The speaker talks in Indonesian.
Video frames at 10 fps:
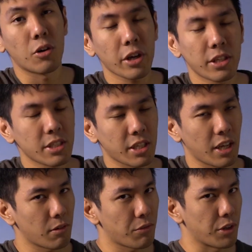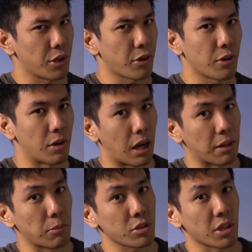Oke, jadi sekian video
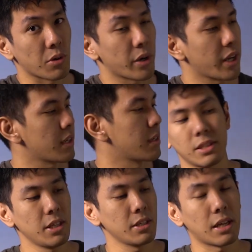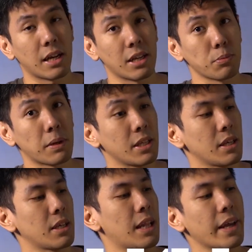unboxing gue. Jadi jangan lupa
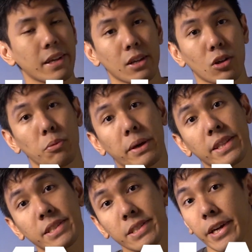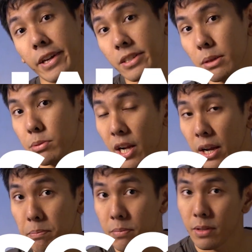di like, comment, share,
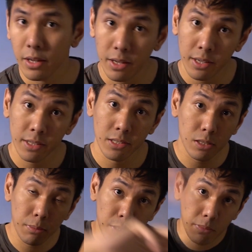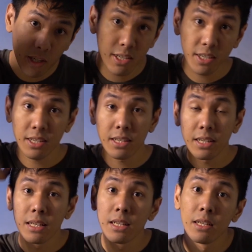subscribe, dan semacamnya.
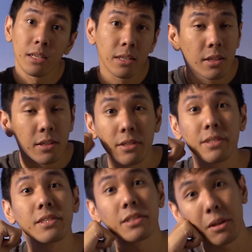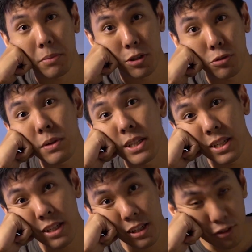Sampai jumpa
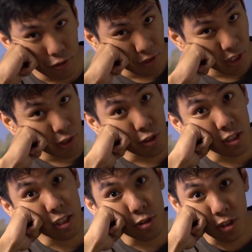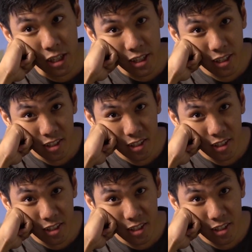di video selanjutnya.